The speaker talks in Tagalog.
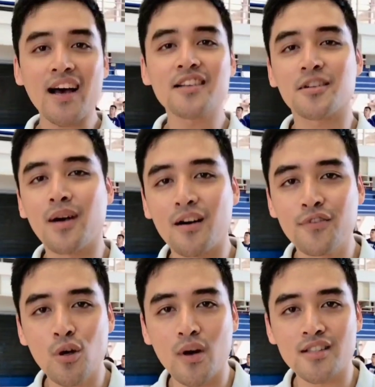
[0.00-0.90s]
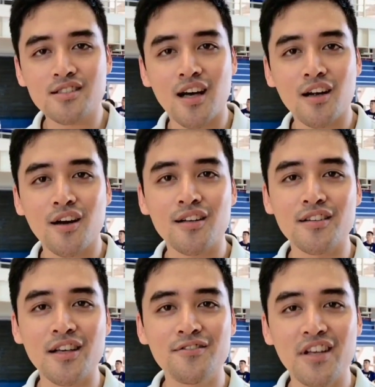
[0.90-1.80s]
Hi sa mga viewers ng Kurt
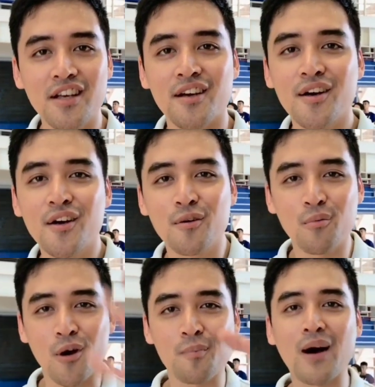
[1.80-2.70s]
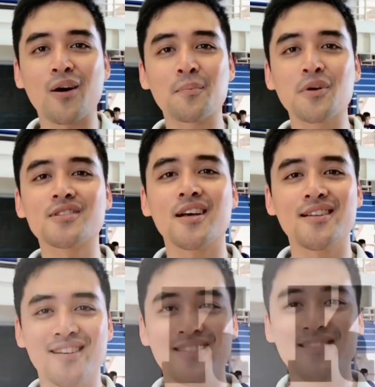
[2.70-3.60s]
TV, more power po sa
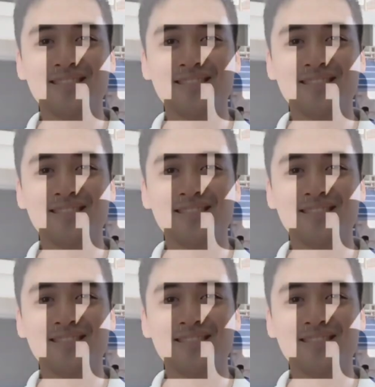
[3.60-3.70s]
inyo.